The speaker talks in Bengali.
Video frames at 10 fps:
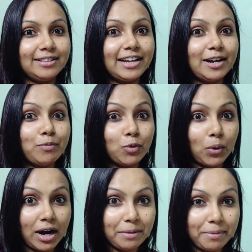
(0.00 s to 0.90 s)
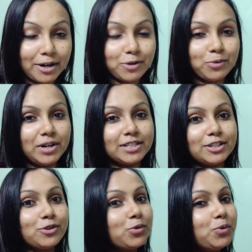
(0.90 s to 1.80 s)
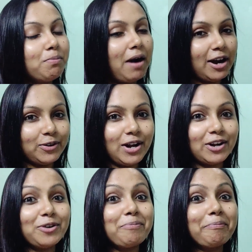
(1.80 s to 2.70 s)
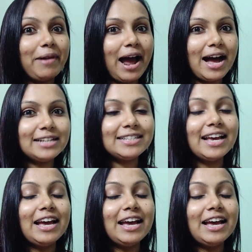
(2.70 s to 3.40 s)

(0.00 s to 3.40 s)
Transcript: দেখলাম দোকানপাট খুলেছে তো খুব ভালো লাগলো প্লাস